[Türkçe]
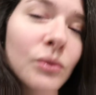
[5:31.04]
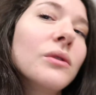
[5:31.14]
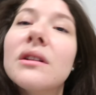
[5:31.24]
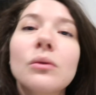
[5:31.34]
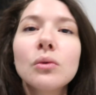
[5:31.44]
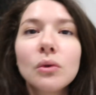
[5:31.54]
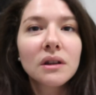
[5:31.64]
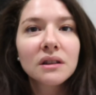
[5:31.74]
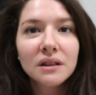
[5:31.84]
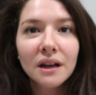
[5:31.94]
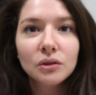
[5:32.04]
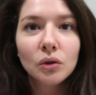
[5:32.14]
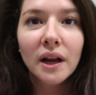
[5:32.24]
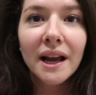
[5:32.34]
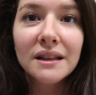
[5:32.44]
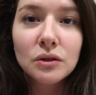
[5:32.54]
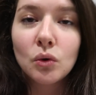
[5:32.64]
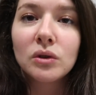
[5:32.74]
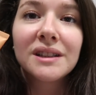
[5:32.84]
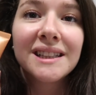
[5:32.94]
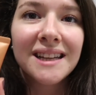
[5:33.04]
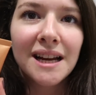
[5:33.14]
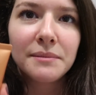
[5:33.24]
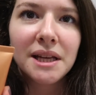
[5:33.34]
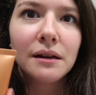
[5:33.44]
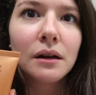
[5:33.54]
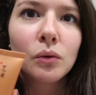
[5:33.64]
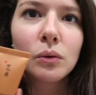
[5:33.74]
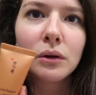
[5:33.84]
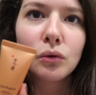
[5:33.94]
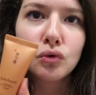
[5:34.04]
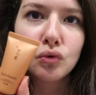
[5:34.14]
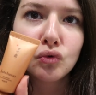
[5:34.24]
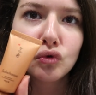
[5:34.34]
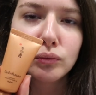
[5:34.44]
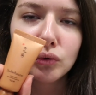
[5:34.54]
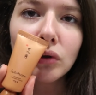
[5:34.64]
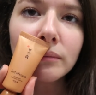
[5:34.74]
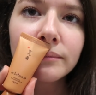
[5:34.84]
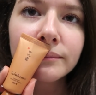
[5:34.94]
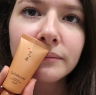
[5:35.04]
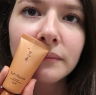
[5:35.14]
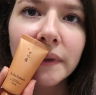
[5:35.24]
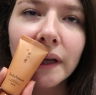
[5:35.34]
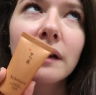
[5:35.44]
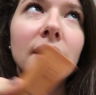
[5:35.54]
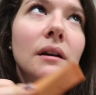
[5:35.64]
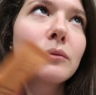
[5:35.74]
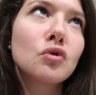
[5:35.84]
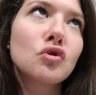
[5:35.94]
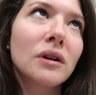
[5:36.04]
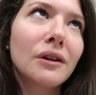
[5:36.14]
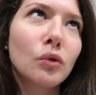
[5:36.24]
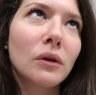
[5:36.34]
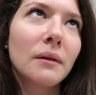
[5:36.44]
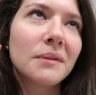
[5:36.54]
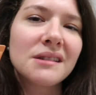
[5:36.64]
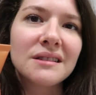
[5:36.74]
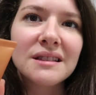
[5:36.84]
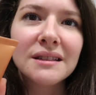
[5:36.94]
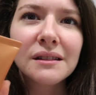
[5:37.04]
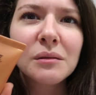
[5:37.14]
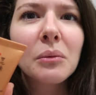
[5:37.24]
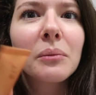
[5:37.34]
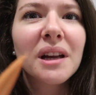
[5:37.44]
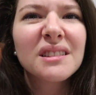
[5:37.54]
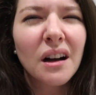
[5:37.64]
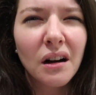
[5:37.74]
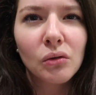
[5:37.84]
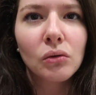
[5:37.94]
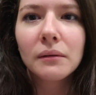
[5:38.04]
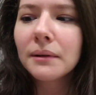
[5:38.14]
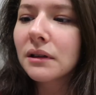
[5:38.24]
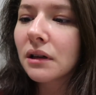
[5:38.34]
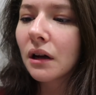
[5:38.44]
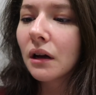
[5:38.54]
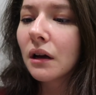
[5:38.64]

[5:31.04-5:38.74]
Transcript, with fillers: Rutini uyguladıktan sonra en son krem yerine kullanıyorsunuz bunu. Ya da kremin üstüne de kullanabilirsiniz sanırım ama biraz ağır olabilir.